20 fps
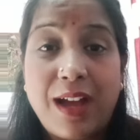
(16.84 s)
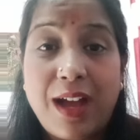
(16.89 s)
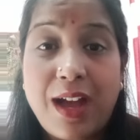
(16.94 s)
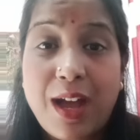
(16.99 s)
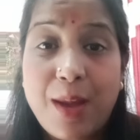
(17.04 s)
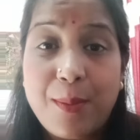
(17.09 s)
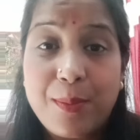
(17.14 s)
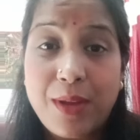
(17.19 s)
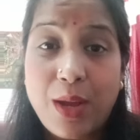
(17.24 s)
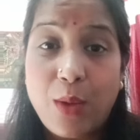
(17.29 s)

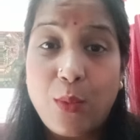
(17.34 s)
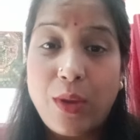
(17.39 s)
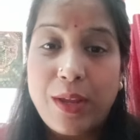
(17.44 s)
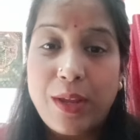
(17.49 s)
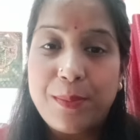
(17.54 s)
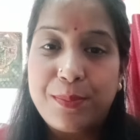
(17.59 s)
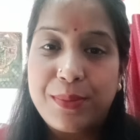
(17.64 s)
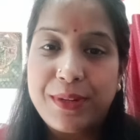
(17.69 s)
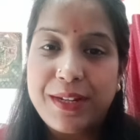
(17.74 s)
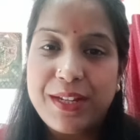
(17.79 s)
आपका
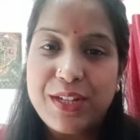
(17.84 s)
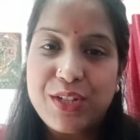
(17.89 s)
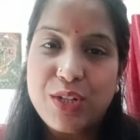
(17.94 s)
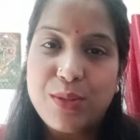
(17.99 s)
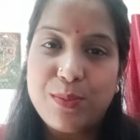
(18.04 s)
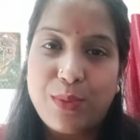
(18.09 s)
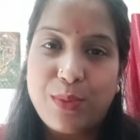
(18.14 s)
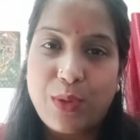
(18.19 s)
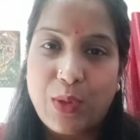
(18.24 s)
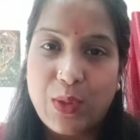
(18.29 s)
वाइब्रेशन
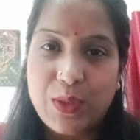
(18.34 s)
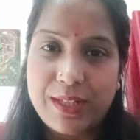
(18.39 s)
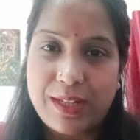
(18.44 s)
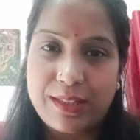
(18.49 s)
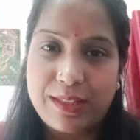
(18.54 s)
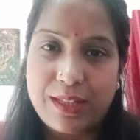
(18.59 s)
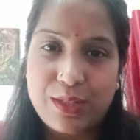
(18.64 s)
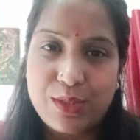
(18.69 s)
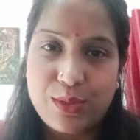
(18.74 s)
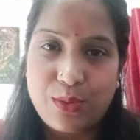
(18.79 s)
बहुत
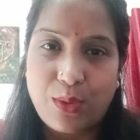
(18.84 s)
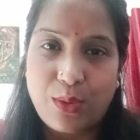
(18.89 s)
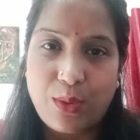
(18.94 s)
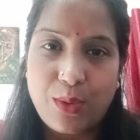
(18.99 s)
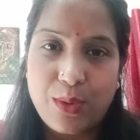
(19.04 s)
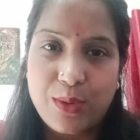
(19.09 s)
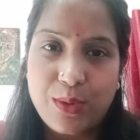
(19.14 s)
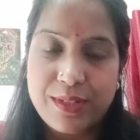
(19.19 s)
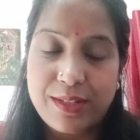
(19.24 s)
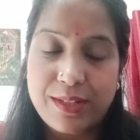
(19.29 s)
ज़्यादा स्ट्रॉन्ग
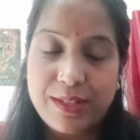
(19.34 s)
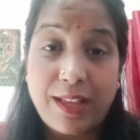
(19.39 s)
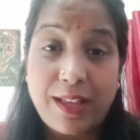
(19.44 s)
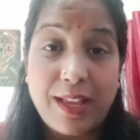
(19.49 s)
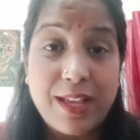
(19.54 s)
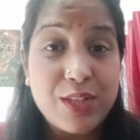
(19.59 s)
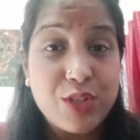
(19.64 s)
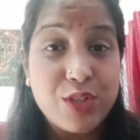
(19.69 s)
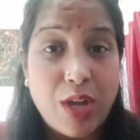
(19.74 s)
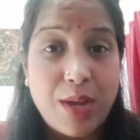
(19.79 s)
हो सकता
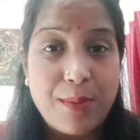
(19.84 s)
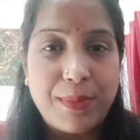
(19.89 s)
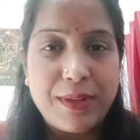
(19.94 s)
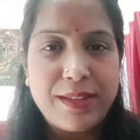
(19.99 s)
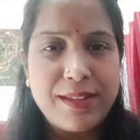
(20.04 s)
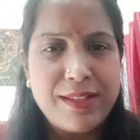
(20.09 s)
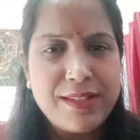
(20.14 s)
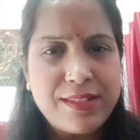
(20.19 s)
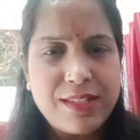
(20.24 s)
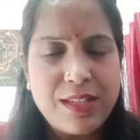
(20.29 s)
है जहाँ पर
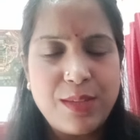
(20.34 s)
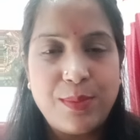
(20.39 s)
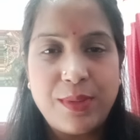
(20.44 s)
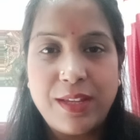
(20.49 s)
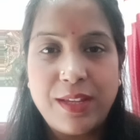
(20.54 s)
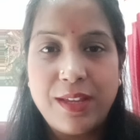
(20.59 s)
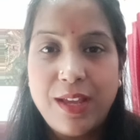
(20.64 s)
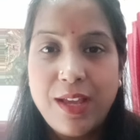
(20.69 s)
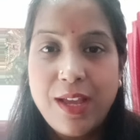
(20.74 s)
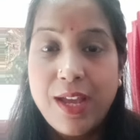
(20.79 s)
किसी भी
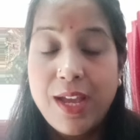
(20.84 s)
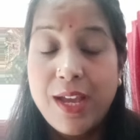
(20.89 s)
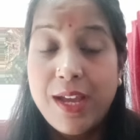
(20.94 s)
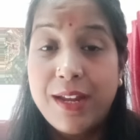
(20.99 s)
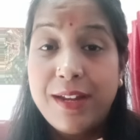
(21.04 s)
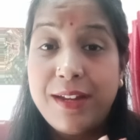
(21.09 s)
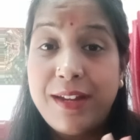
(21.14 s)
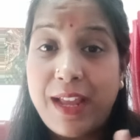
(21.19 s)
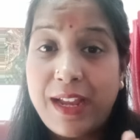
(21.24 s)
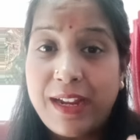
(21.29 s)

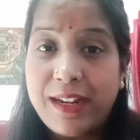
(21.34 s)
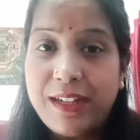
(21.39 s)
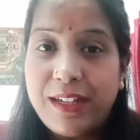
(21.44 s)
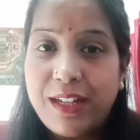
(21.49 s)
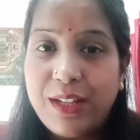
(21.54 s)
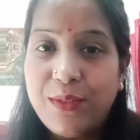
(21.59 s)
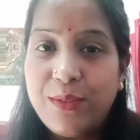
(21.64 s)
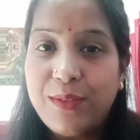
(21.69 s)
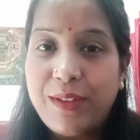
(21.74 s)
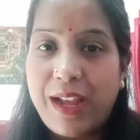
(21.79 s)

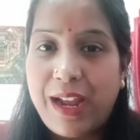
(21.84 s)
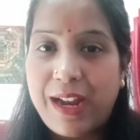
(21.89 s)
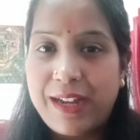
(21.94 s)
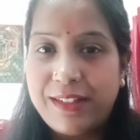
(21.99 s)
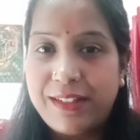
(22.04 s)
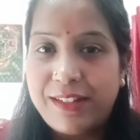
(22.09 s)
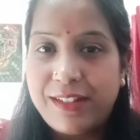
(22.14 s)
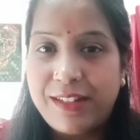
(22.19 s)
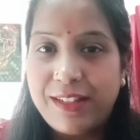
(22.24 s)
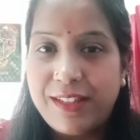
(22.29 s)
नेगेटिव
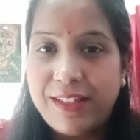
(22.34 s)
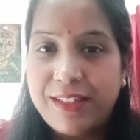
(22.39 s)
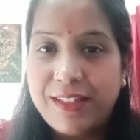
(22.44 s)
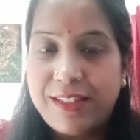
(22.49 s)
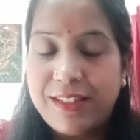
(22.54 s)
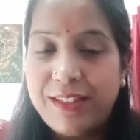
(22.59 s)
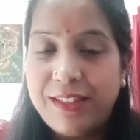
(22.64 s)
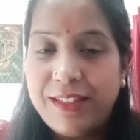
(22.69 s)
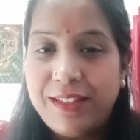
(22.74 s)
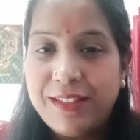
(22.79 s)
एंटिटी
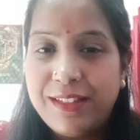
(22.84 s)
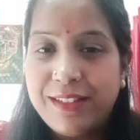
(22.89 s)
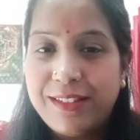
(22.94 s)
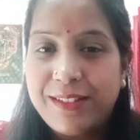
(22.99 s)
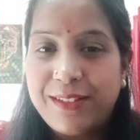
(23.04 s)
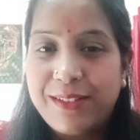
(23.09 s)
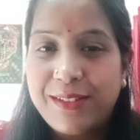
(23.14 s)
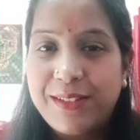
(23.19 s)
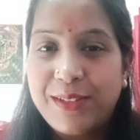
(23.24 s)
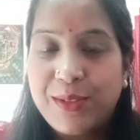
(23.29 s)
की
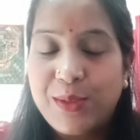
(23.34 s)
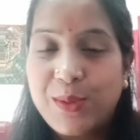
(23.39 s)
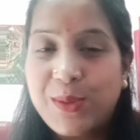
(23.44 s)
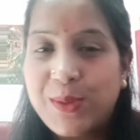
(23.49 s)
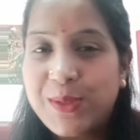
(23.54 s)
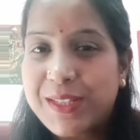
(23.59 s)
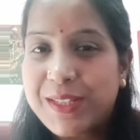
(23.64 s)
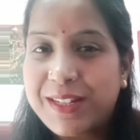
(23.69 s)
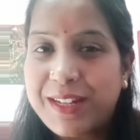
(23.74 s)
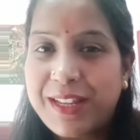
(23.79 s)

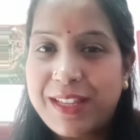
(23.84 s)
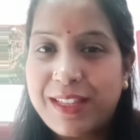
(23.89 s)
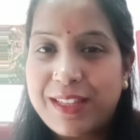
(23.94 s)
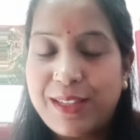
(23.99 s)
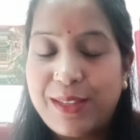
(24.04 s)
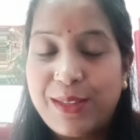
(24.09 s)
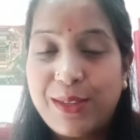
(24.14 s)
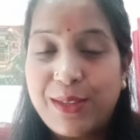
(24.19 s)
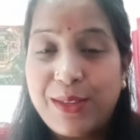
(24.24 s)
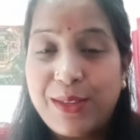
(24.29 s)
घुसने की